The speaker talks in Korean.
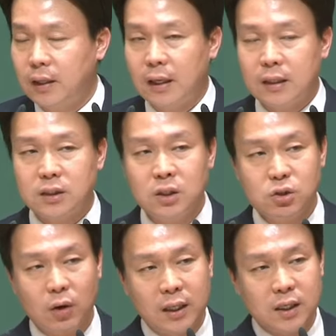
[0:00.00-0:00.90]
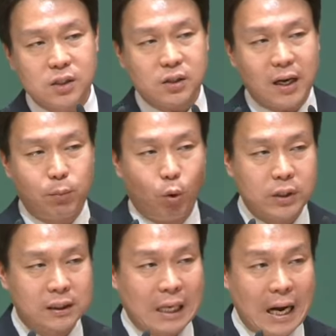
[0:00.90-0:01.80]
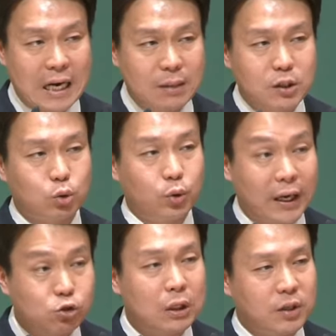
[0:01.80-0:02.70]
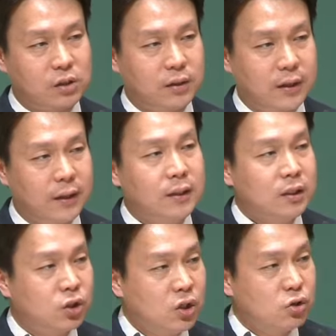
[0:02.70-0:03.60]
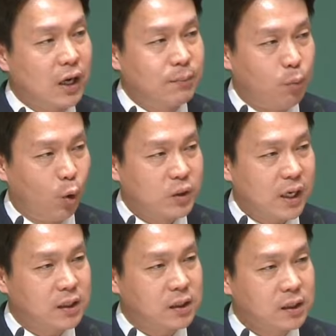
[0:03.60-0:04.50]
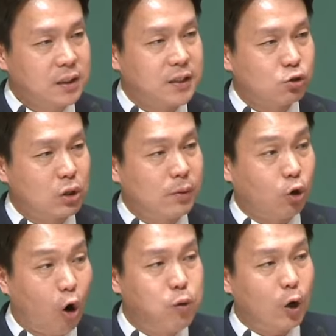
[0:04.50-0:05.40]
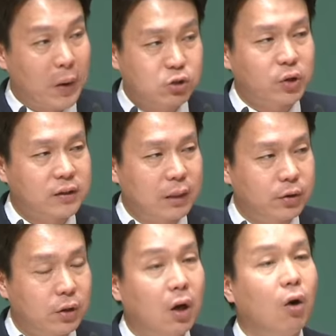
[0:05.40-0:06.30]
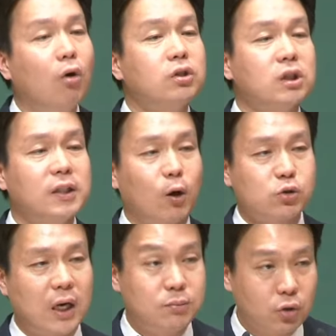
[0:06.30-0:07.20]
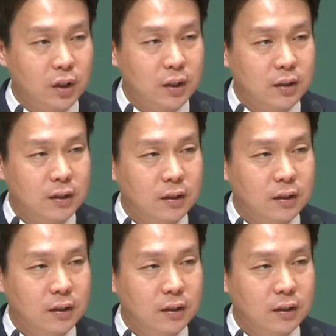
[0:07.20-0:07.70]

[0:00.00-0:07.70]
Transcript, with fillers: 진정한 이스라엘의 보호자는 하나님이시고 예수님이신데 진정한 보호자이신 예수님을 거부하고 배척했다면 어찌 예루살렘 성이